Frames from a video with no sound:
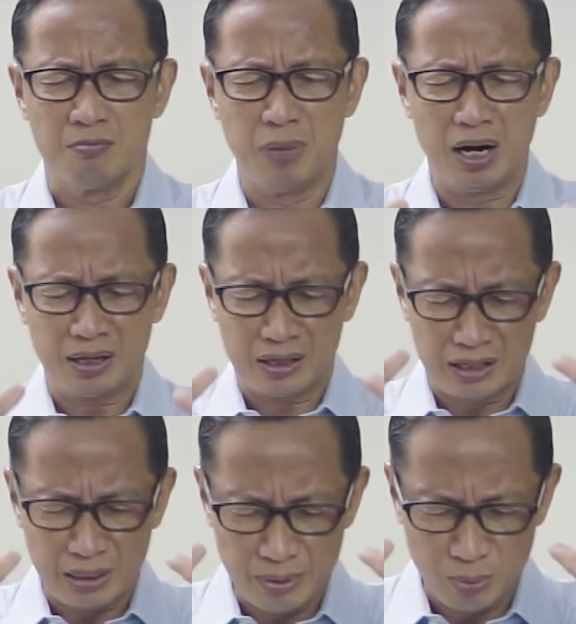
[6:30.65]

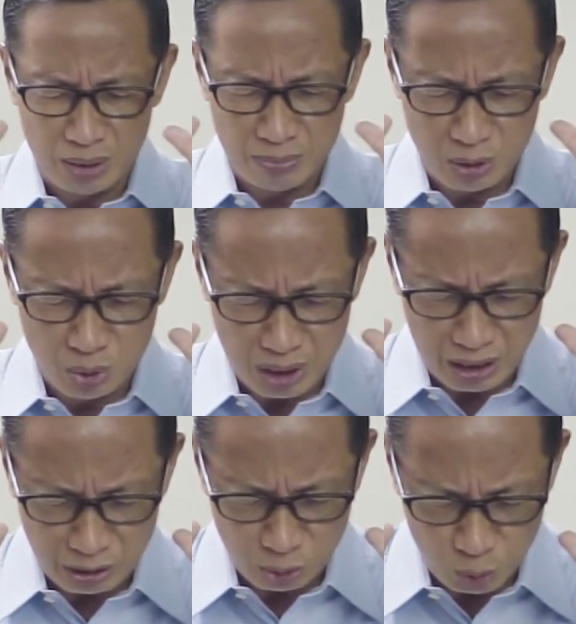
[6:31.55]
Bahkan kami boleh
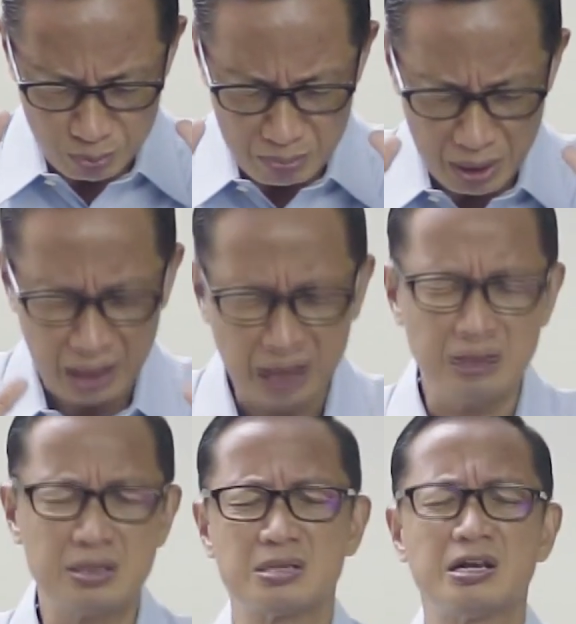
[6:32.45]
menggunakannya untuk
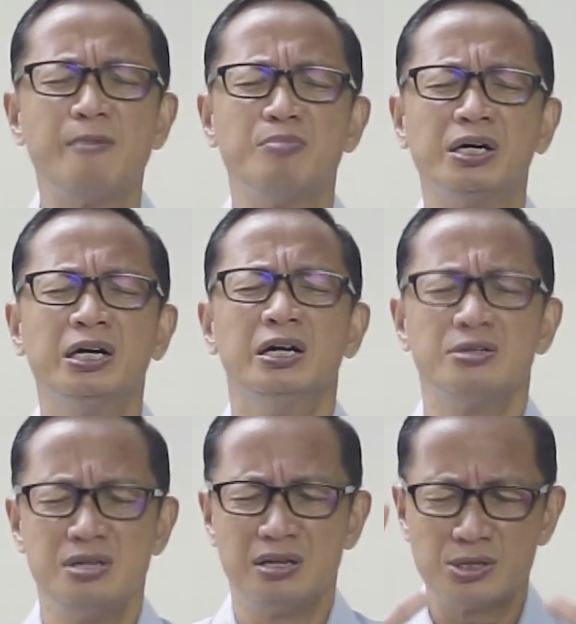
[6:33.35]
memberkati sesama.
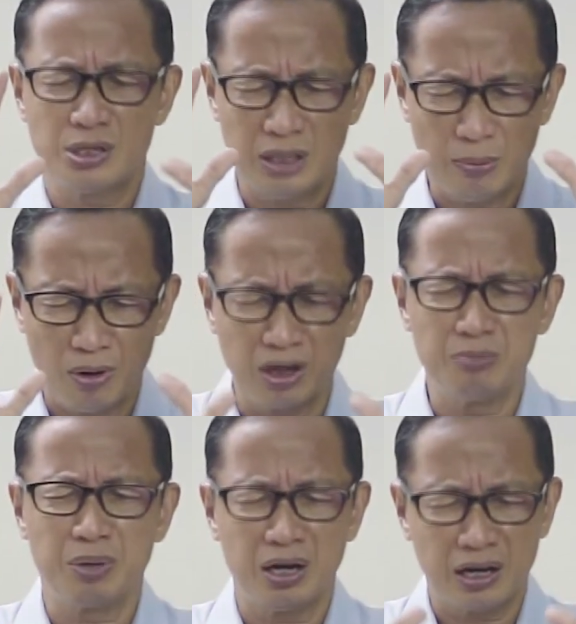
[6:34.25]
Sehingga setiap
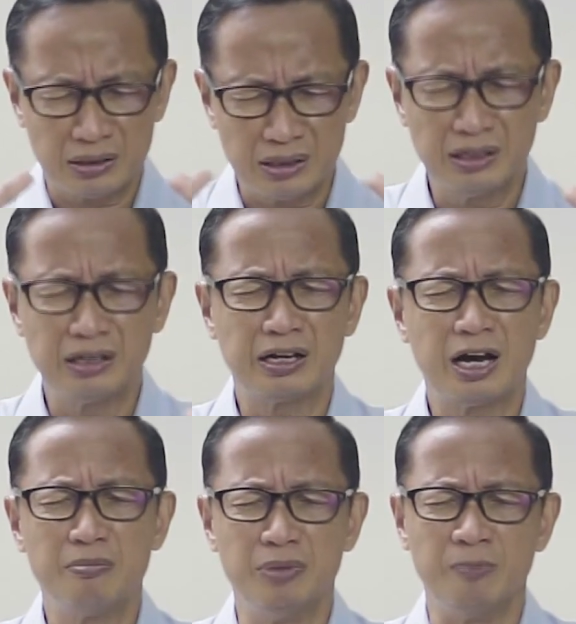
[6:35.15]
orang yang berdekatan dengan
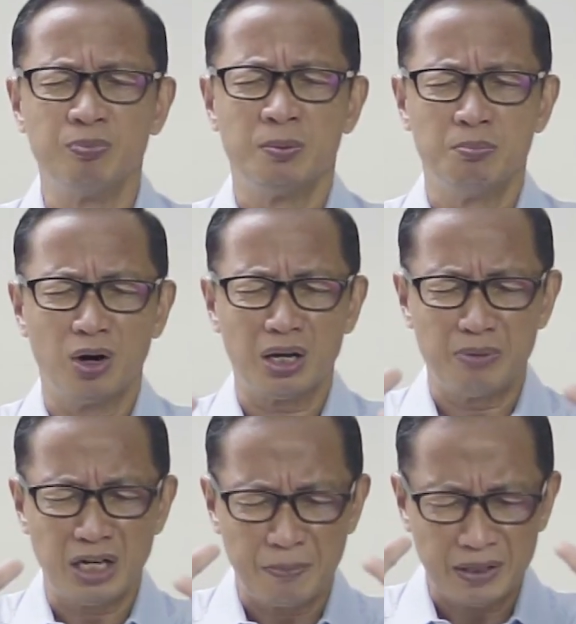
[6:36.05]
kami boleh
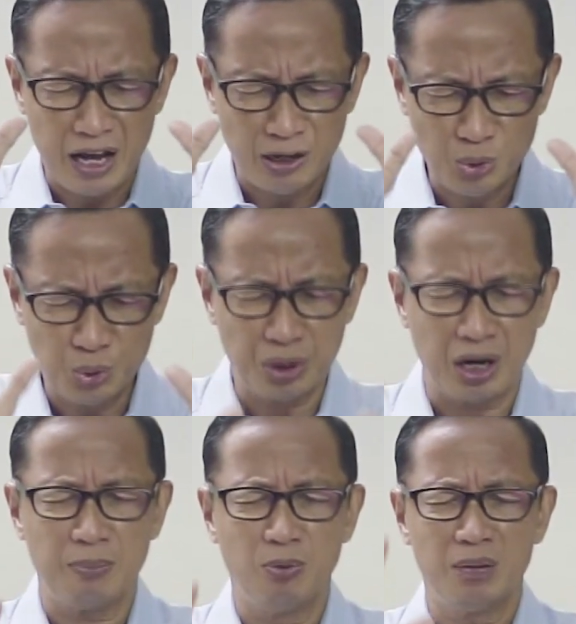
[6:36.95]
mendapat
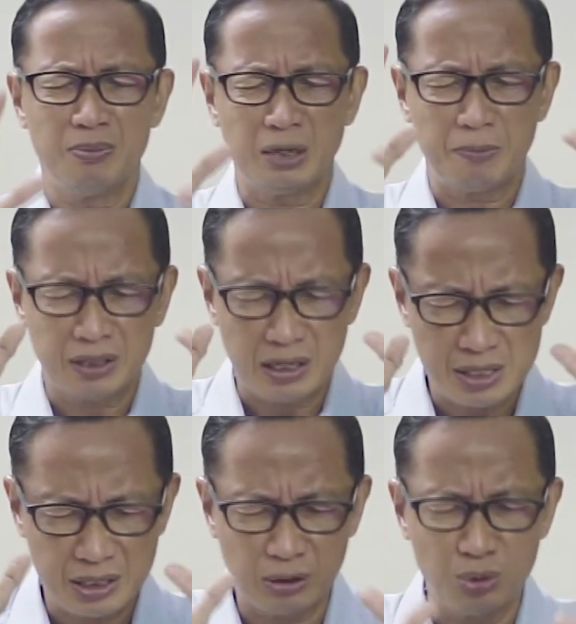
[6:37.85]
anugerah, boleh mendapat
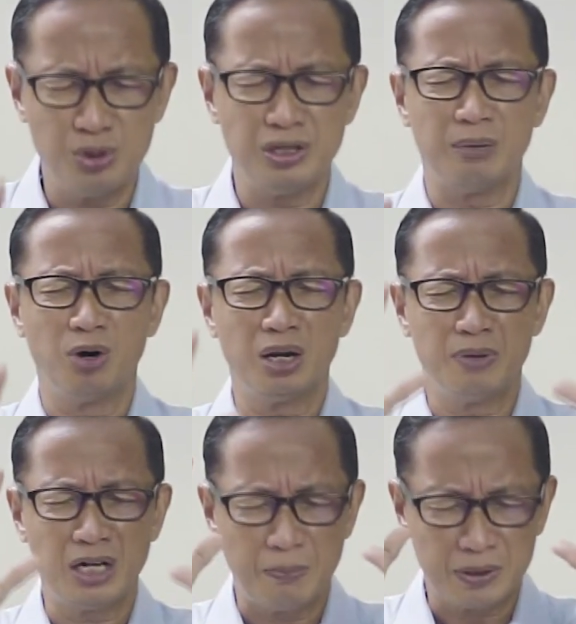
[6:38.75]
kasih karunia, boleh
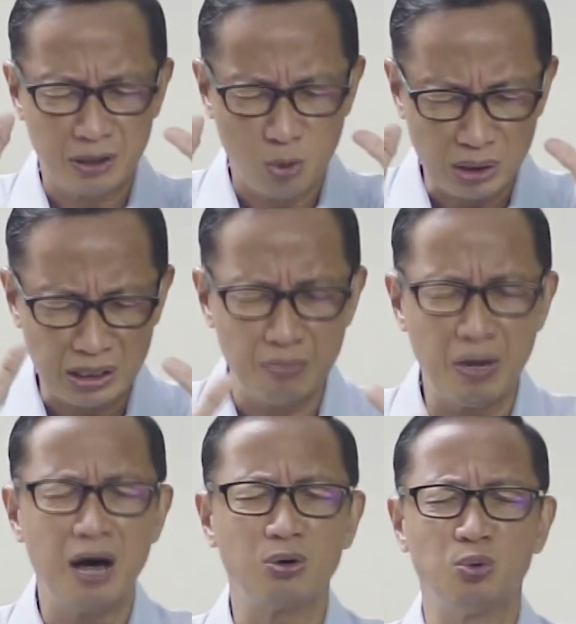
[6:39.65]
mendapat kekuatan
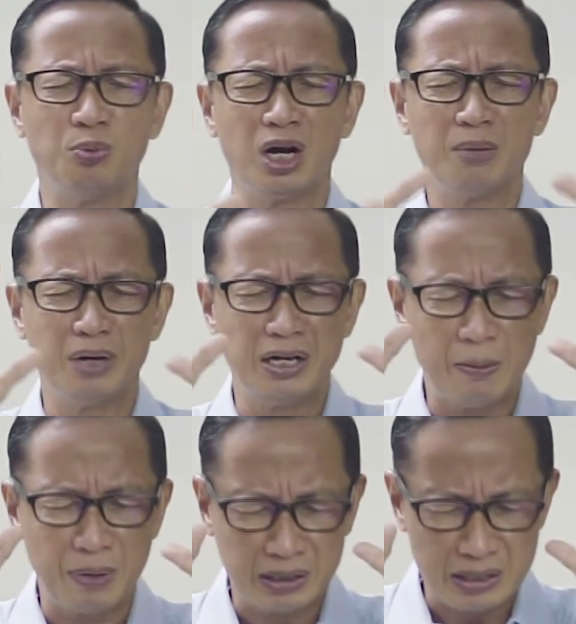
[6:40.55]
baru, boleh
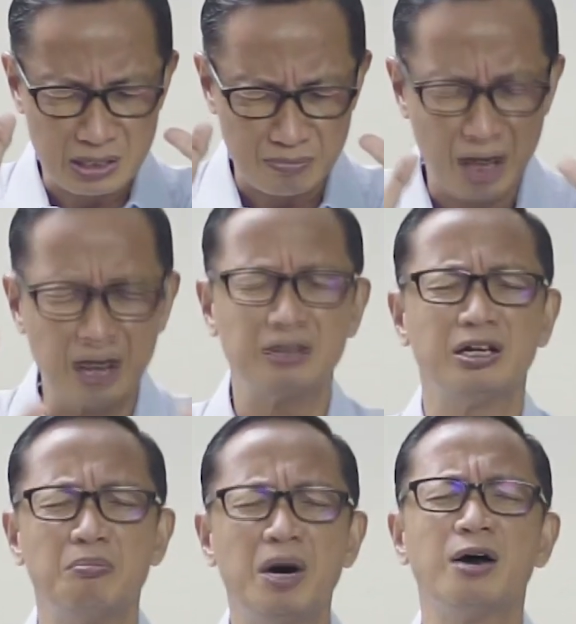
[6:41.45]
mendapatkan semangat
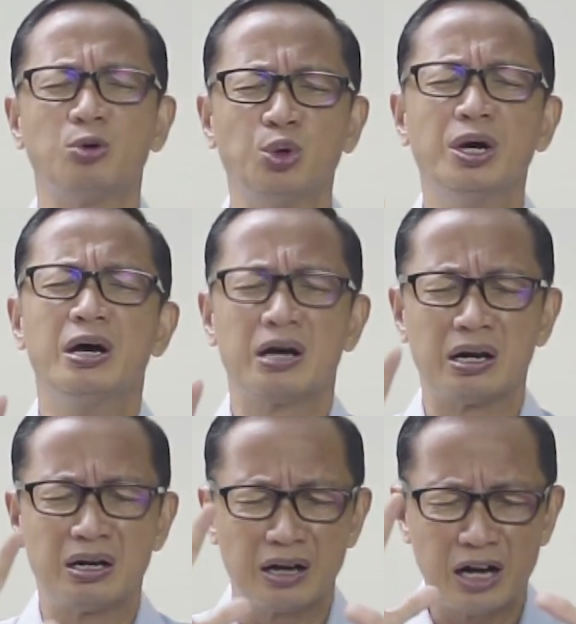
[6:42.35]
yang baru.
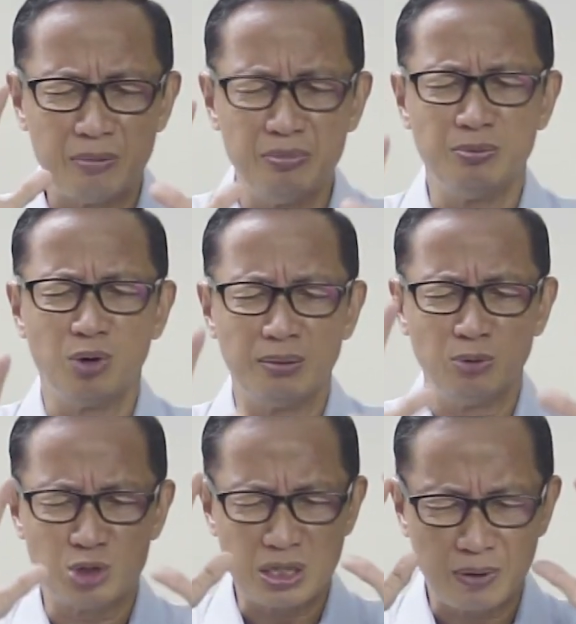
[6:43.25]
Karena kami boleh
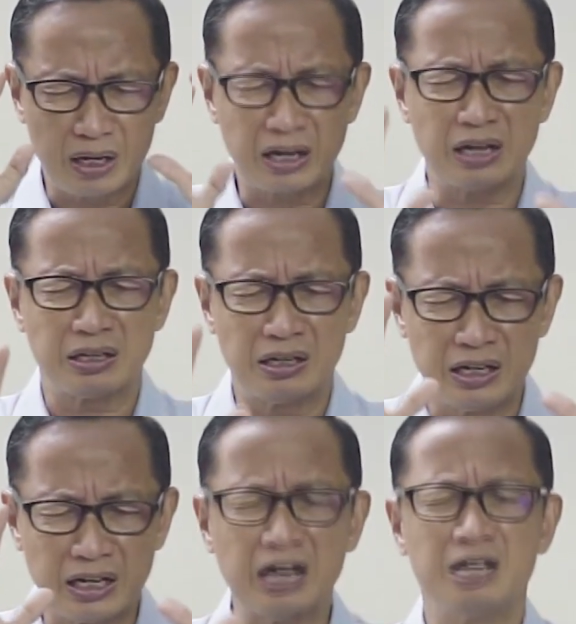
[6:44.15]
mengucapkan kata
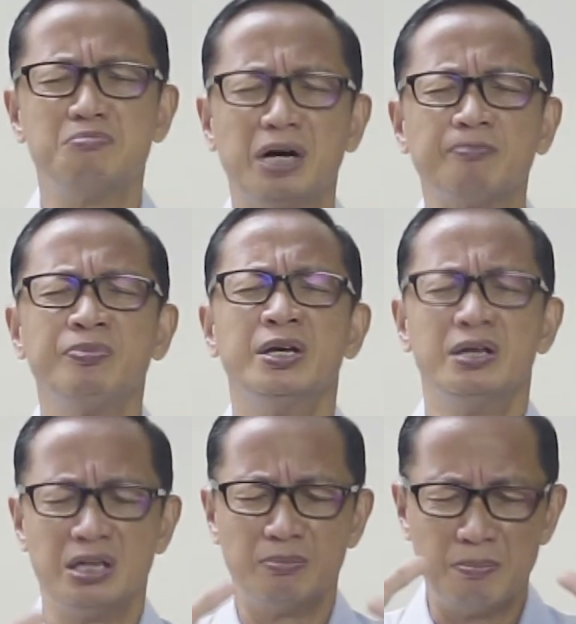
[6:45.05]
dan kalimat
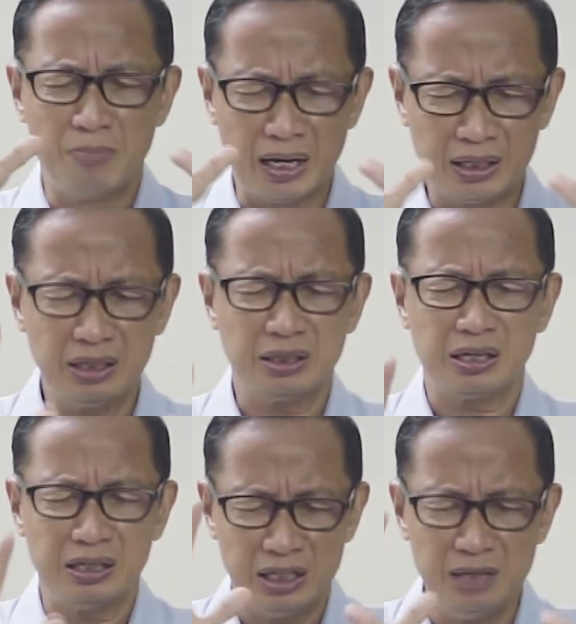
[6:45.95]
yang
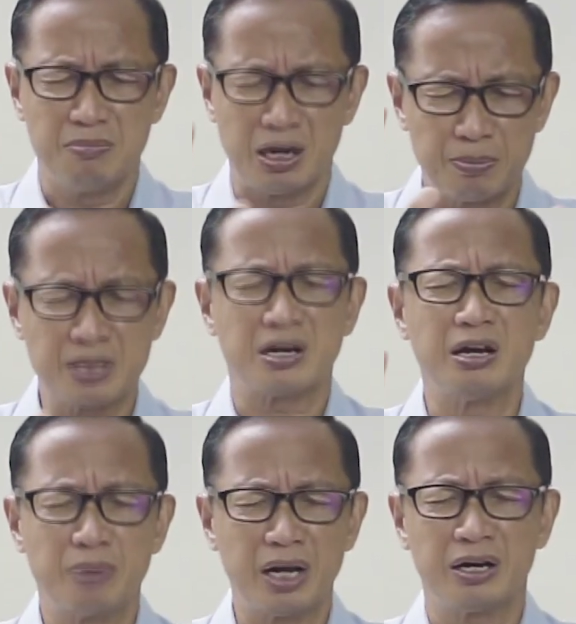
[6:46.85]
membangkitkan iman
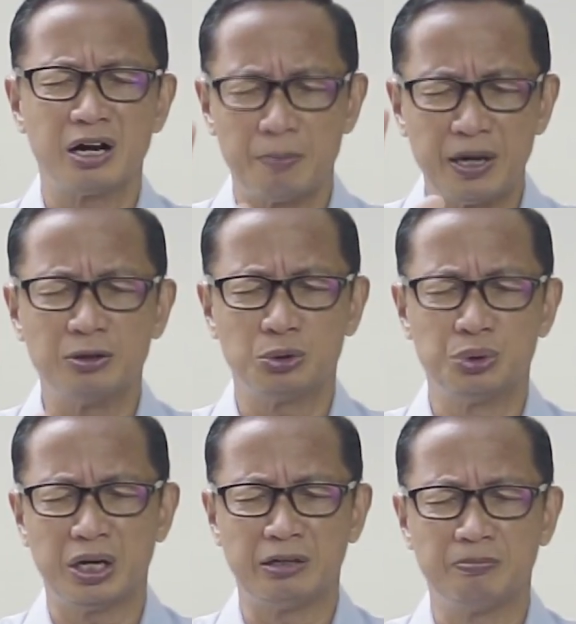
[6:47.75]
percaya mereka kepada
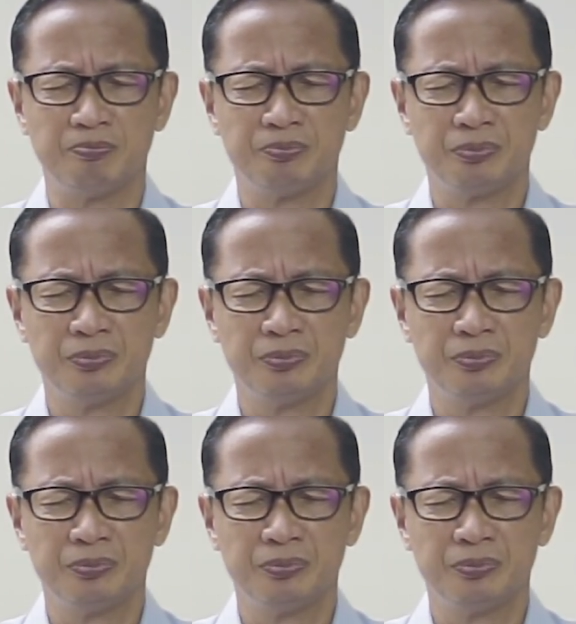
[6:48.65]
Tuhan.